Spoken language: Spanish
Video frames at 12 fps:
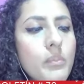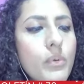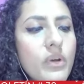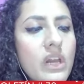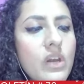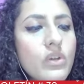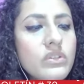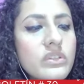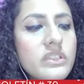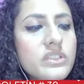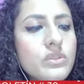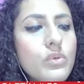por la
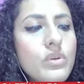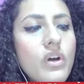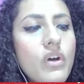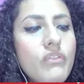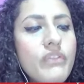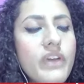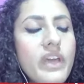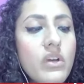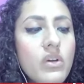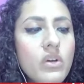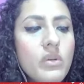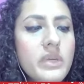London School of
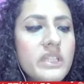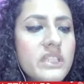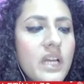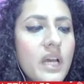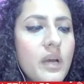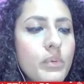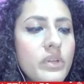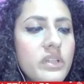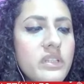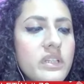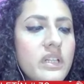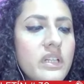Economics and
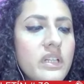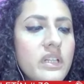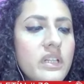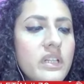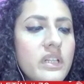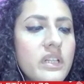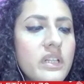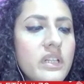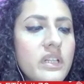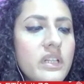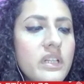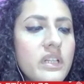Political Science.